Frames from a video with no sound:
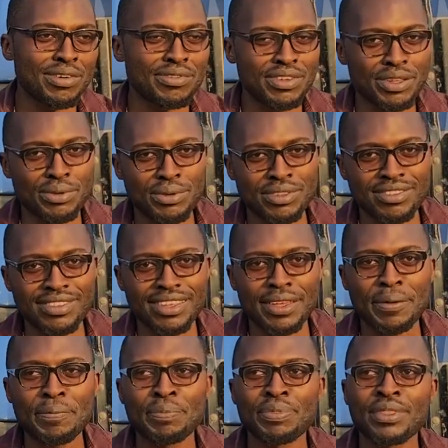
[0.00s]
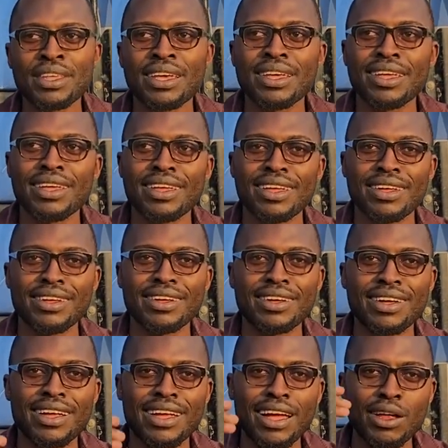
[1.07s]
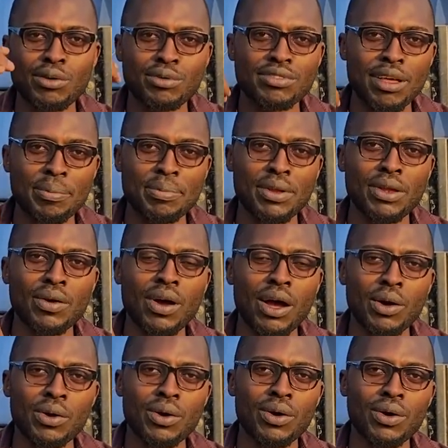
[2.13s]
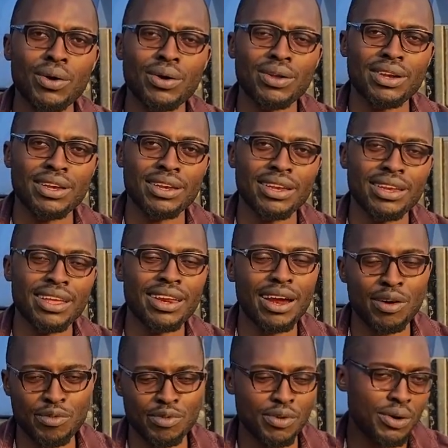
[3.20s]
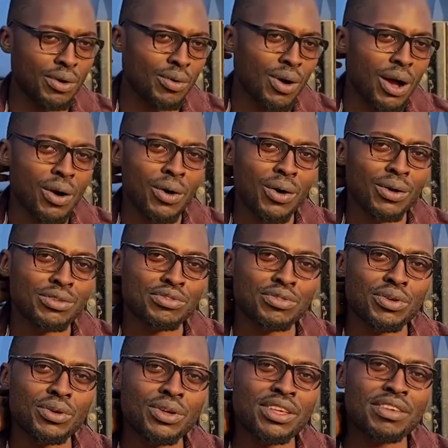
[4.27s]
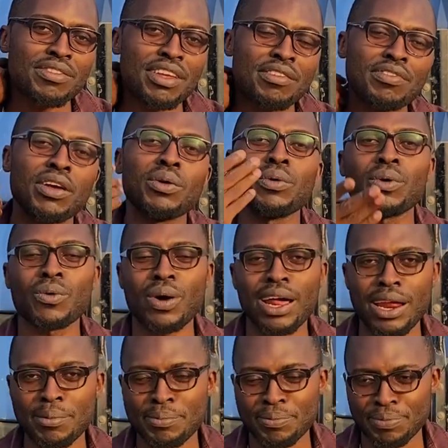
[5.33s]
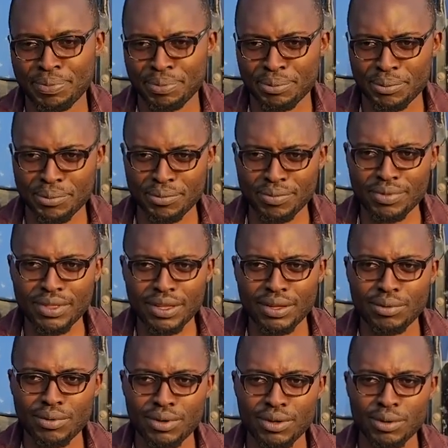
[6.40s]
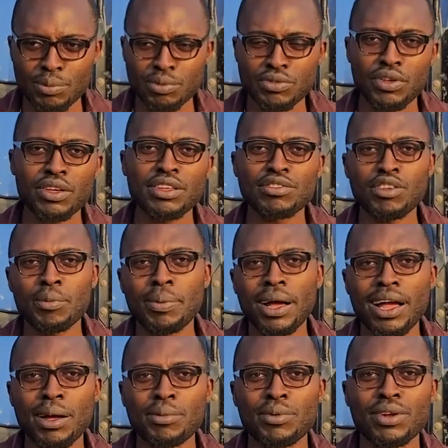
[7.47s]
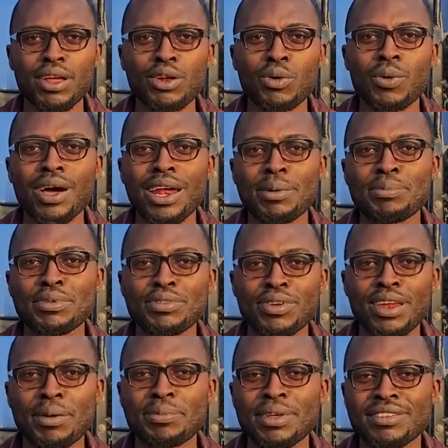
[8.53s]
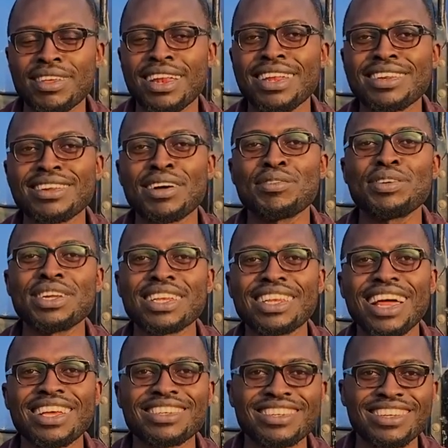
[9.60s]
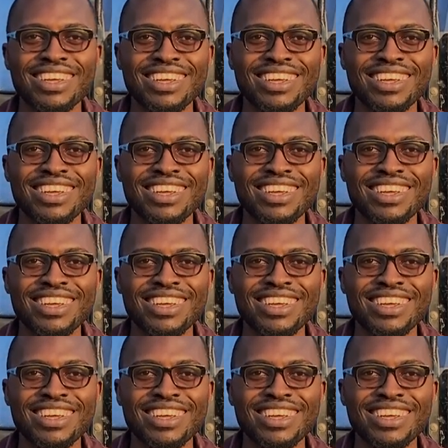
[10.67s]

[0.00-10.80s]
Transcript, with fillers: vécu ici. Euh, quand nous appelions encore les renforts ou encore ceux qui viennent faire le warap, euh, pour ceux qui ne sont pas camerounais, le warap ici on appelle ça les travaux de tâches.